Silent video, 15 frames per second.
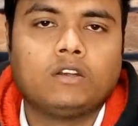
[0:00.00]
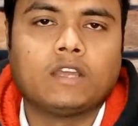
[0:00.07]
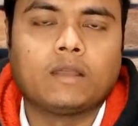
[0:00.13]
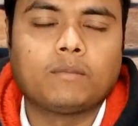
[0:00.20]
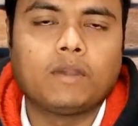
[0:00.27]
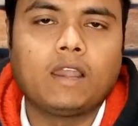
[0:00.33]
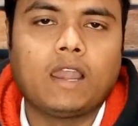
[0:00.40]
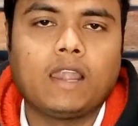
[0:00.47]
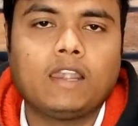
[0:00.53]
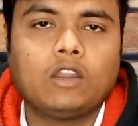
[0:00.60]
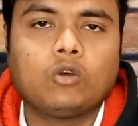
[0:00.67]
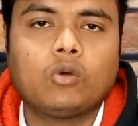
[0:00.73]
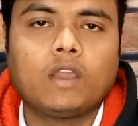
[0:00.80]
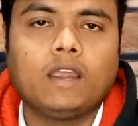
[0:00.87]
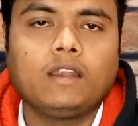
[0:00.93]
टर्मिनल
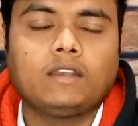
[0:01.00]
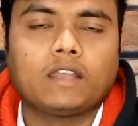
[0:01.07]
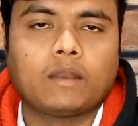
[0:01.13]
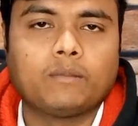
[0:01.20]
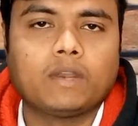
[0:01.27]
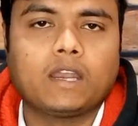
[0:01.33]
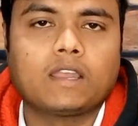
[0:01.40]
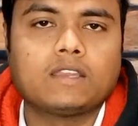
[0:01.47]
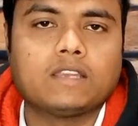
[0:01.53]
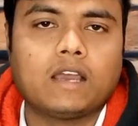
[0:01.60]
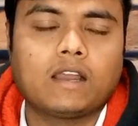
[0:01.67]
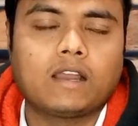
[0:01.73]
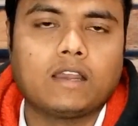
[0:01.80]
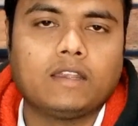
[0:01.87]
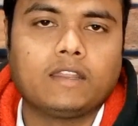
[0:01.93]
हैंडलिंग हो गया टर्मिनल के
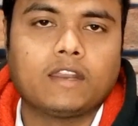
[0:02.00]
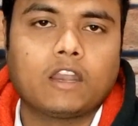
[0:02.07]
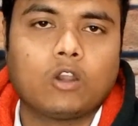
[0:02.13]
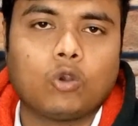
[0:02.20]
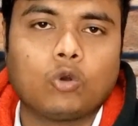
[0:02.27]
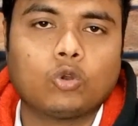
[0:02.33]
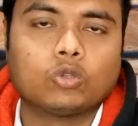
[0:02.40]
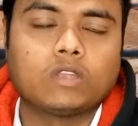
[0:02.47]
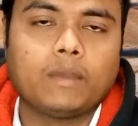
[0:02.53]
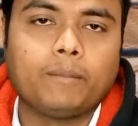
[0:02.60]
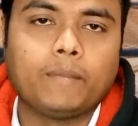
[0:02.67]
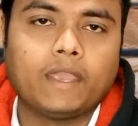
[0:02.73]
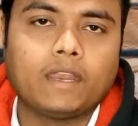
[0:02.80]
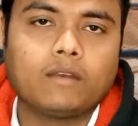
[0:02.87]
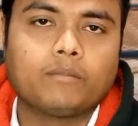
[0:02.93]
जहाँ कंटेनर लोड होता है
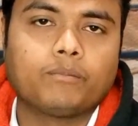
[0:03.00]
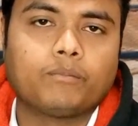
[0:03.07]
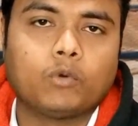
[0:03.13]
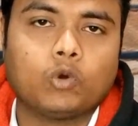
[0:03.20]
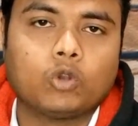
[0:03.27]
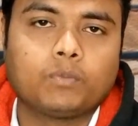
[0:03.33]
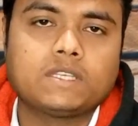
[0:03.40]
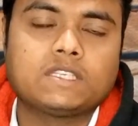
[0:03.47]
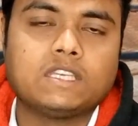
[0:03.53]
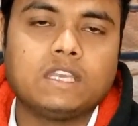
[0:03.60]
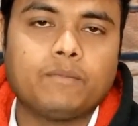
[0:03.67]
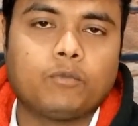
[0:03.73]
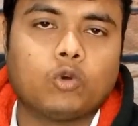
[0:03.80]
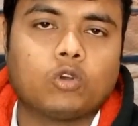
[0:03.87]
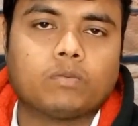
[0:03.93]
मेन पोर्ट पर
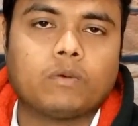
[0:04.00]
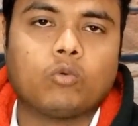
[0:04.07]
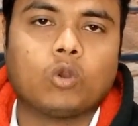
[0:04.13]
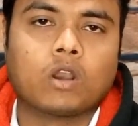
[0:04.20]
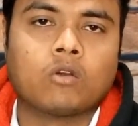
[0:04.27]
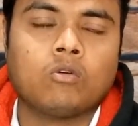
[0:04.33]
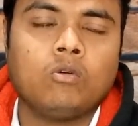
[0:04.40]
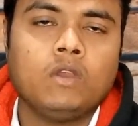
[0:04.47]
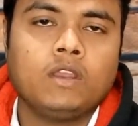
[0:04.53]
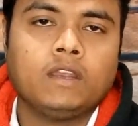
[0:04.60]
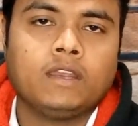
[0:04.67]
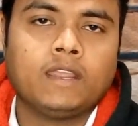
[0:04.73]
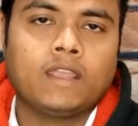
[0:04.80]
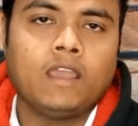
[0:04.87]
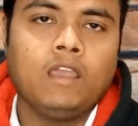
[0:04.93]
सी पोर्ट पर बोल रहा हूँ
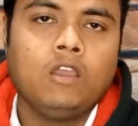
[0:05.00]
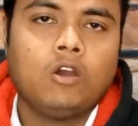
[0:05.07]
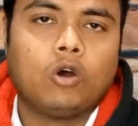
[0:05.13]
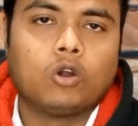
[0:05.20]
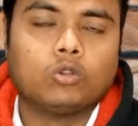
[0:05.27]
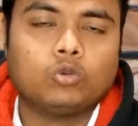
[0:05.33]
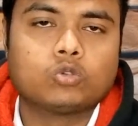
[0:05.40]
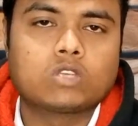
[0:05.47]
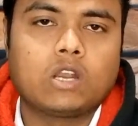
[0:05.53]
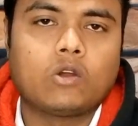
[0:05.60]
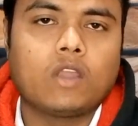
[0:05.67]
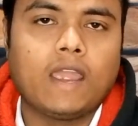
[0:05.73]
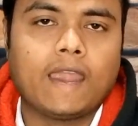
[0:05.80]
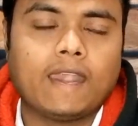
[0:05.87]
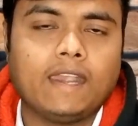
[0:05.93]
ठीक है और दूसरा
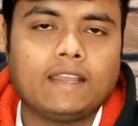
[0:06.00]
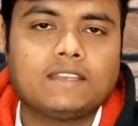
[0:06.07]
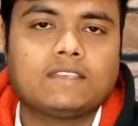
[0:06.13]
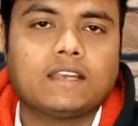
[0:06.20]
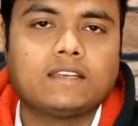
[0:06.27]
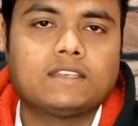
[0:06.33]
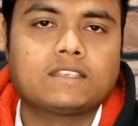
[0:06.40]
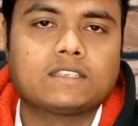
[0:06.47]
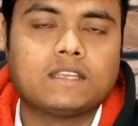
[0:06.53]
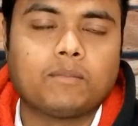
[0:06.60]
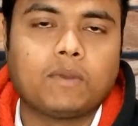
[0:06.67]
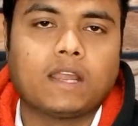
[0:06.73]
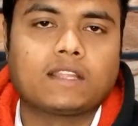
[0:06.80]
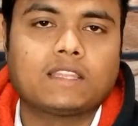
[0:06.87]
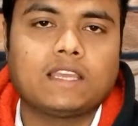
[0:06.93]
हो गया हैंडलिंग चार्जेस
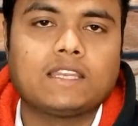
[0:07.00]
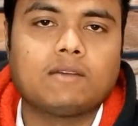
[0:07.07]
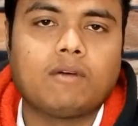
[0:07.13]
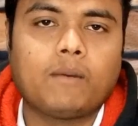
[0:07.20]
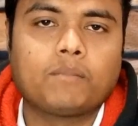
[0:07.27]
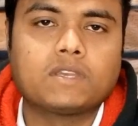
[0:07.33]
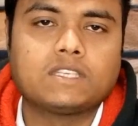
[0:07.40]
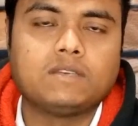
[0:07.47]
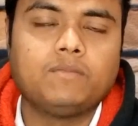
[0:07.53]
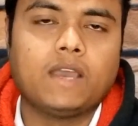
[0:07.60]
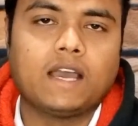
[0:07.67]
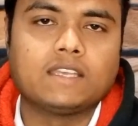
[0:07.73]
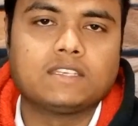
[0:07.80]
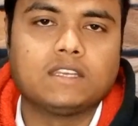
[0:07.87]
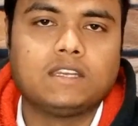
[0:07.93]
जब लगता है जब आप किसी भी
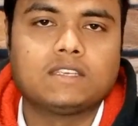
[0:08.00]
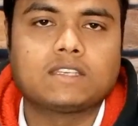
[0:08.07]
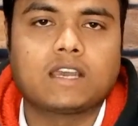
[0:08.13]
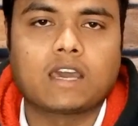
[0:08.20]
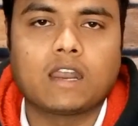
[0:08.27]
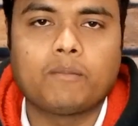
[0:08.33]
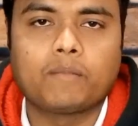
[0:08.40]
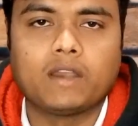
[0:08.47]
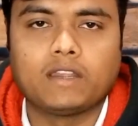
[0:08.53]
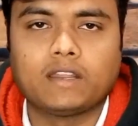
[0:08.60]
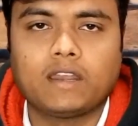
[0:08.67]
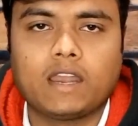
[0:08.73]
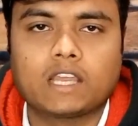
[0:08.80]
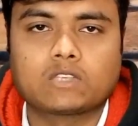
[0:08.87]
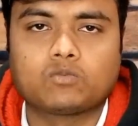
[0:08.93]
आईसीडी से अगर आप
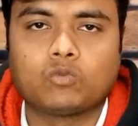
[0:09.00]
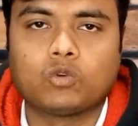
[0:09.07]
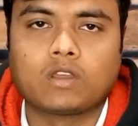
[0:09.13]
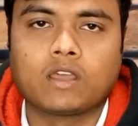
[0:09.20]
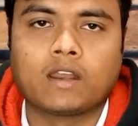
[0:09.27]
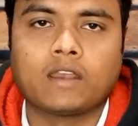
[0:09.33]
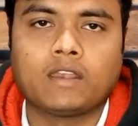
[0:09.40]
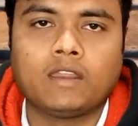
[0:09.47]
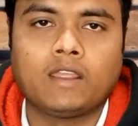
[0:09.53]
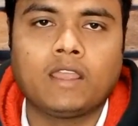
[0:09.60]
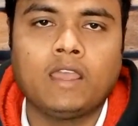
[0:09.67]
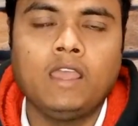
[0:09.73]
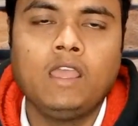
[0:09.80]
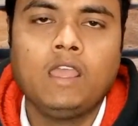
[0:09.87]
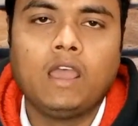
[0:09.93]
कंटेनर एक्सपोर्ट कर रहे हैं ठीक
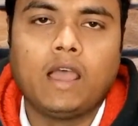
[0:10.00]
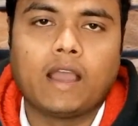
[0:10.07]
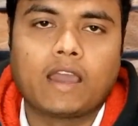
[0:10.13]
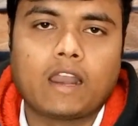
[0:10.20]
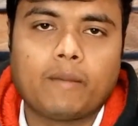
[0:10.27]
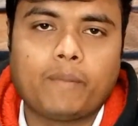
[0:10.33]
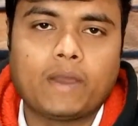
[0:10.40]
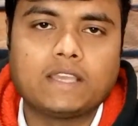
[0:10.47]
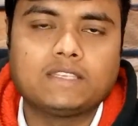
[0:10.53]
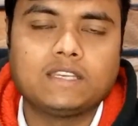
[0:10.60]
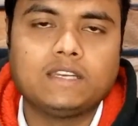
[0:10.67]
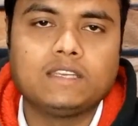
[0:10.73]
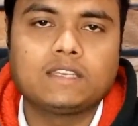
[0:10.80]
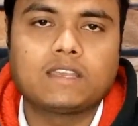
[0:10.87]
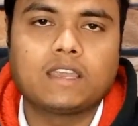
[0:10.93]
है अगर आप
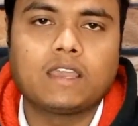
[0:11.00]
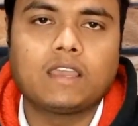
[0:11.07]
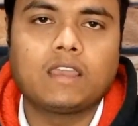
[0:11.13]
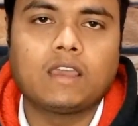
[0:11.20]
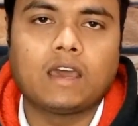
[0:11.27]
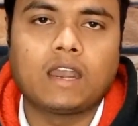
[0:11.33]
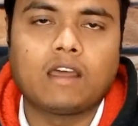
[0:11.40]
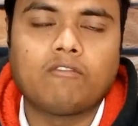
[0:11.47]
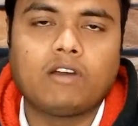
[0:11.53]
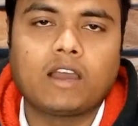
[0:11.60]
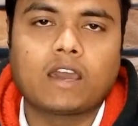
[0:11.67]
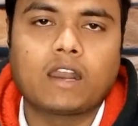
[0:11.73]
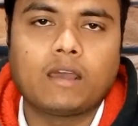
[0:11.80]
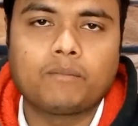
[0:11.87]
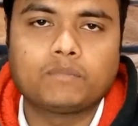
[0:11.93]
आईसीडी के अलावा
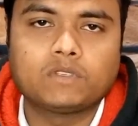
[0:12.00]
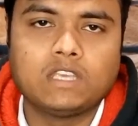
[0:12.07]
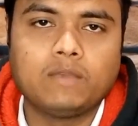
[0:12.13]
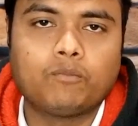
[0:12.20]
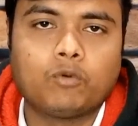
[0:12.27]
अगर आप सी